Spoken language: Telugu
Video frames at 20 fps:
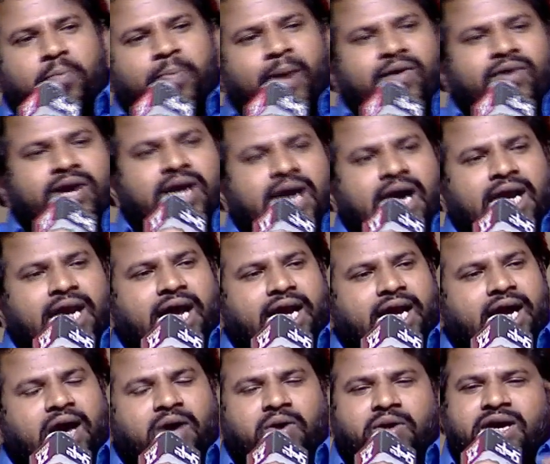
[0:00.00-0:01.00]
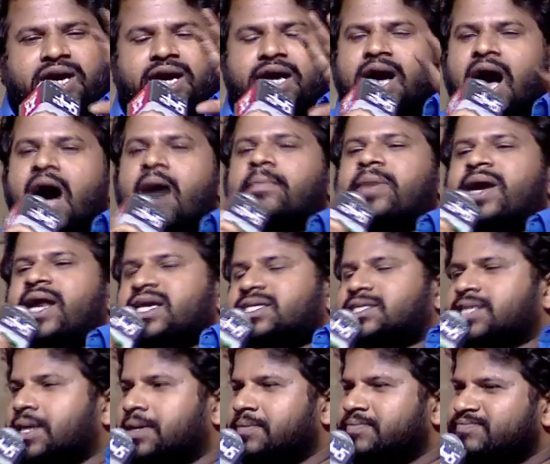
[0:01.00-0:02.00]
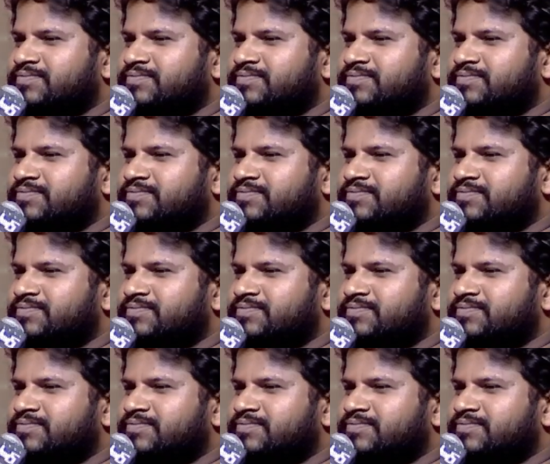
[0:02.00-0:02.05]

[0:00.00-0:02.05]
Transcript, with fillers: పవన్ కళ్యాణ్ గారు ఈ కాంబినేషన్